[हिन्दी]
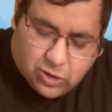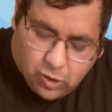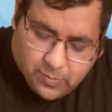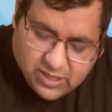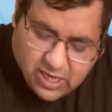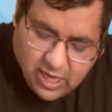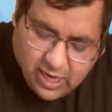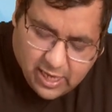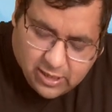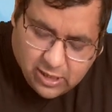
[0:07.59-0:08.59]
24 के लिए
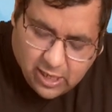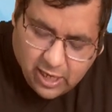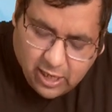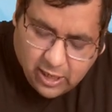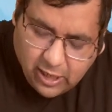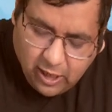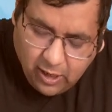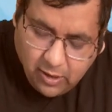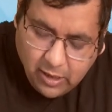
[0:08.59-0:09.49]
कैसे तैयारी करनी है